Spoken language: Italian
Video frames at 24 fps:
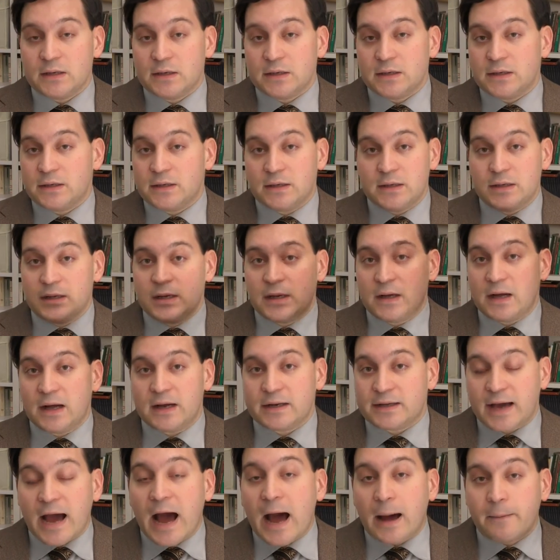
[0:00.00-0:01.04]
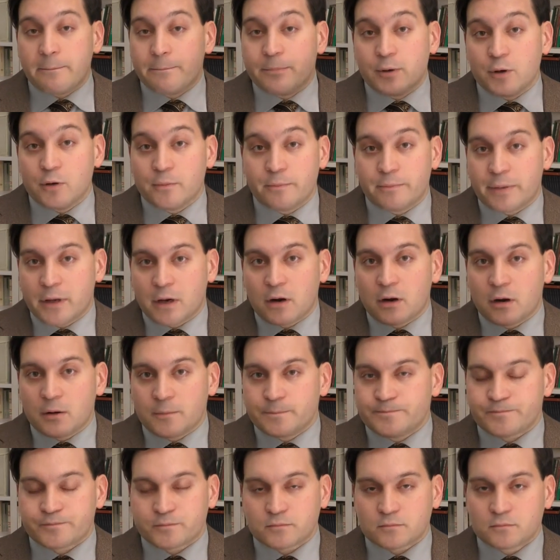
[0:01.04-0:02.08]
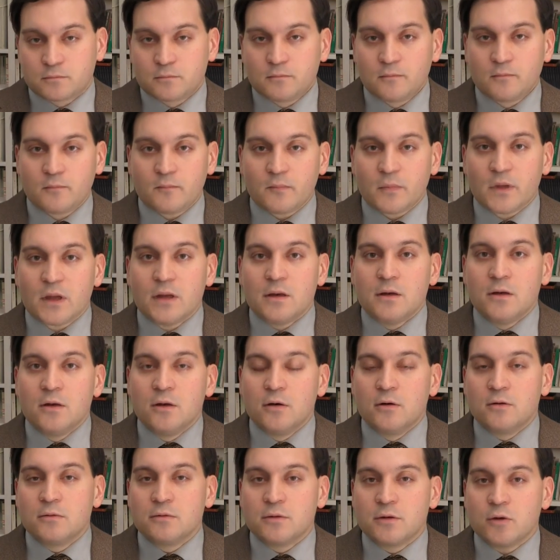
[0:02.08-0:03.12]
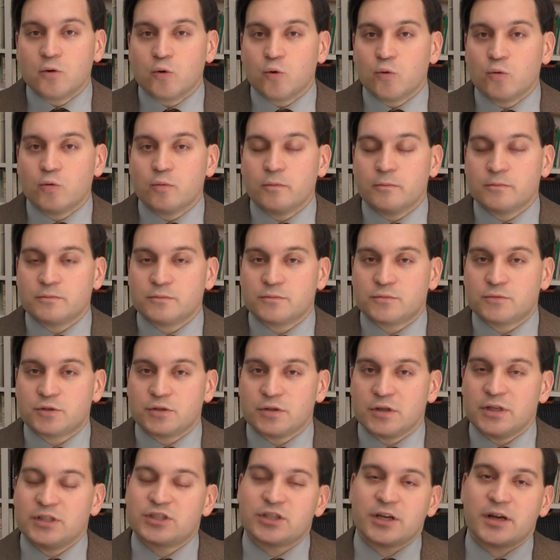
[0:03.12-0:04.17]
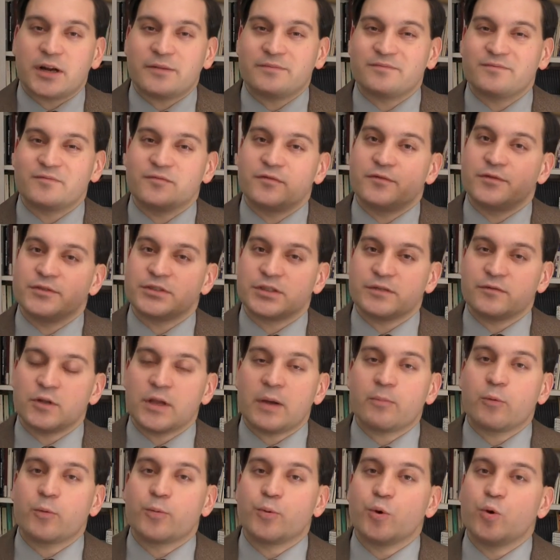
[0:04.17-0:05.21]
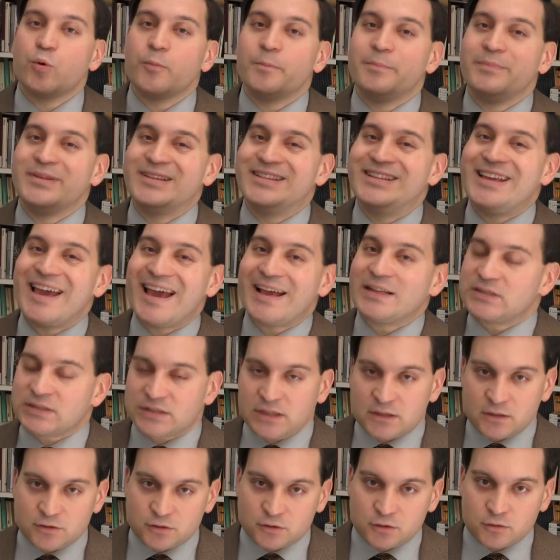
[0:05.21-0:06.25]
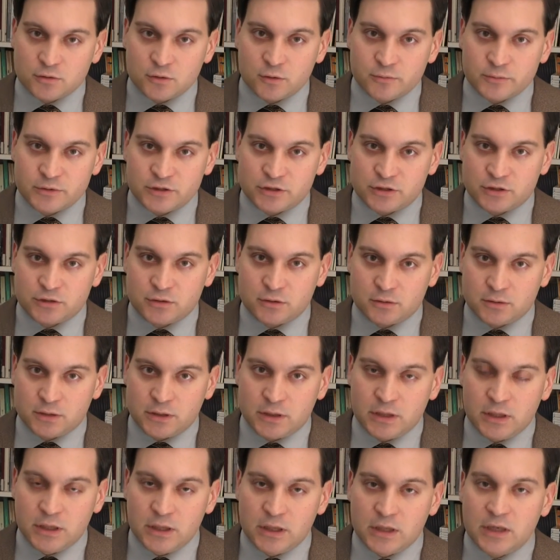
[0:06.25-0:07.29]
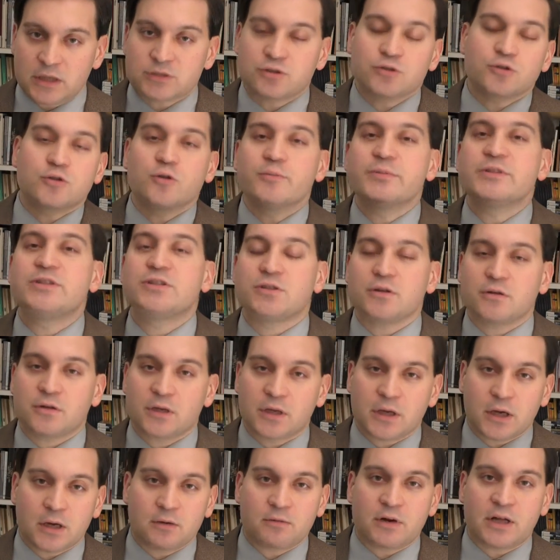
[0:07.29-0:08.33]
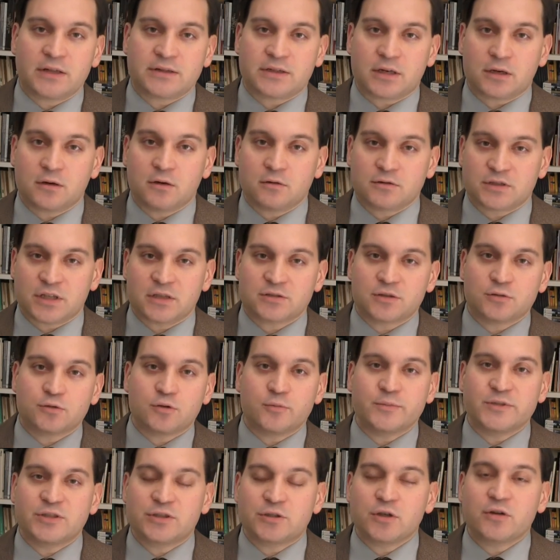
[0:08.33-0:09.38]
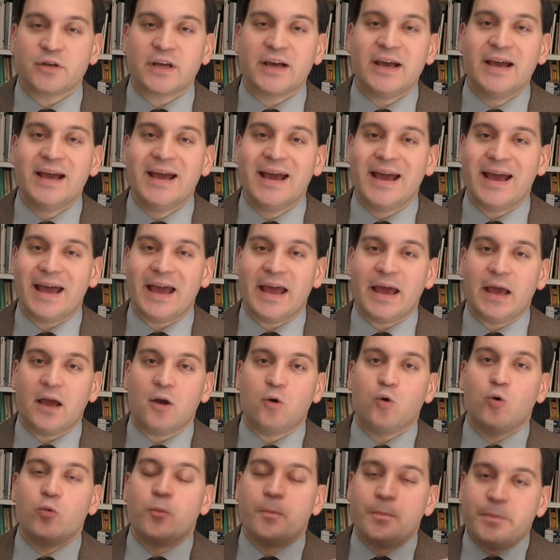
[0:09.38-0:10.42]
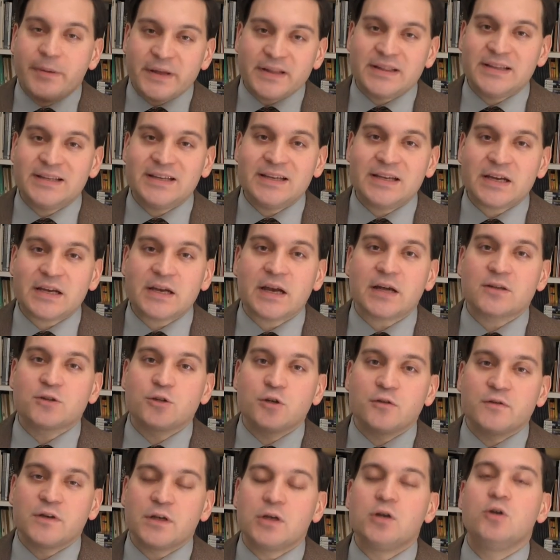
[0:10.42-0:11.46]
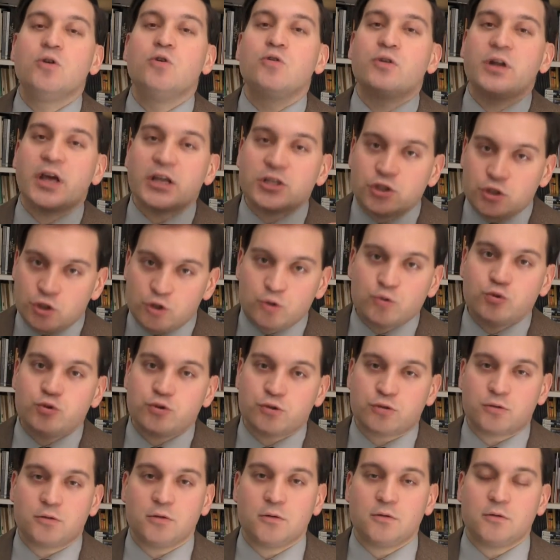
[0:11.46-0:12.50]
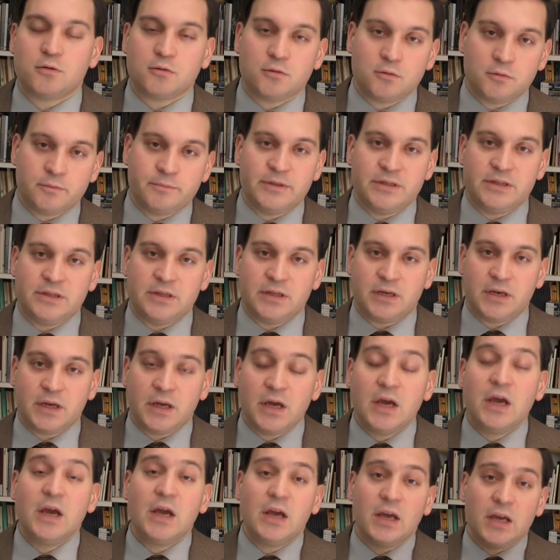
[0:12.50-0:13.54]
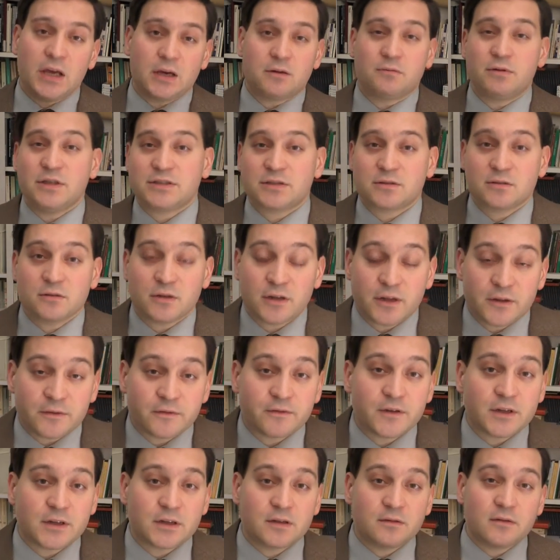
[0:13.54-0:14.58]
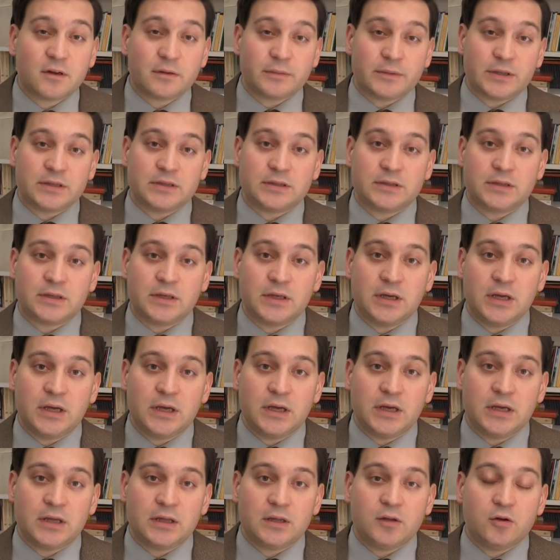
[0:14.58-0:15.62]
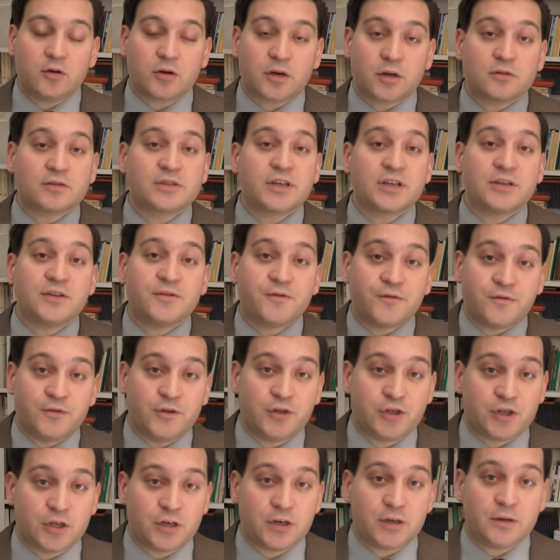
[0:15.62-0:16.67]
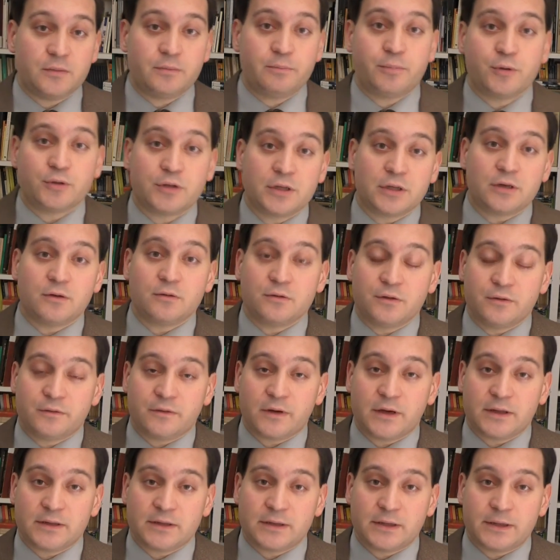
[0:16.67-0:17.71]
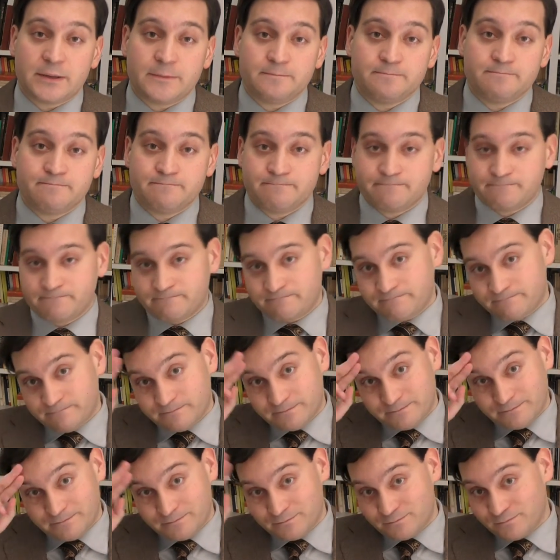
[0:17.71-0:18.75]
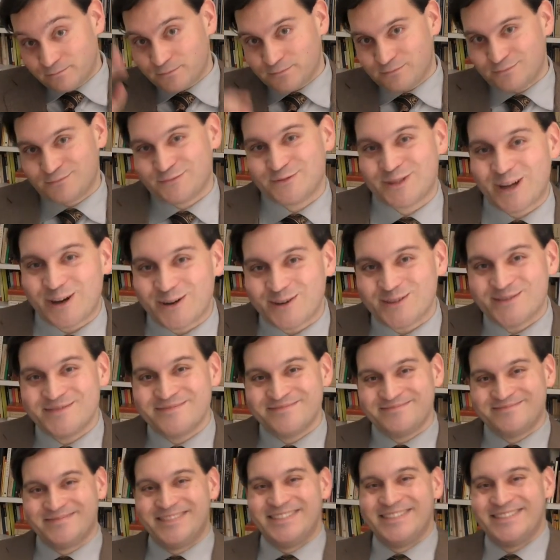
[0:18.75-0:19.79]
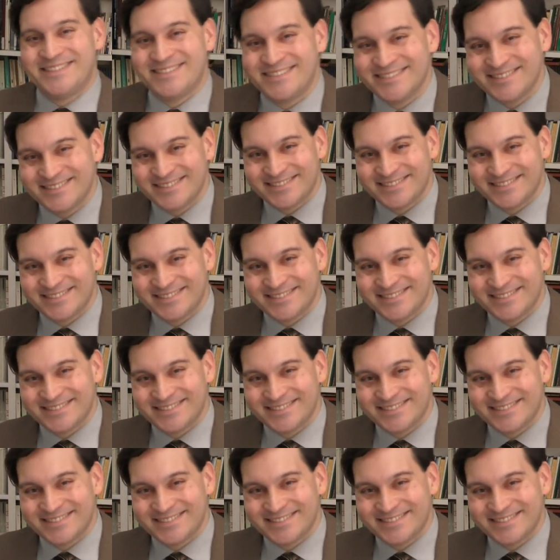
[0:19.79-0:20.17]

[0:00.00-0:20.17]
eh, al campo, però non, um, lì c'era, se vogliamo, più ubbidienza che sottomissione. La sottomissione è un'altra cosa, la sottomissione è obbedire laddove non è giusto obbedire e questo effettivamente io credo sia difficile poterlo difendere. Ciao!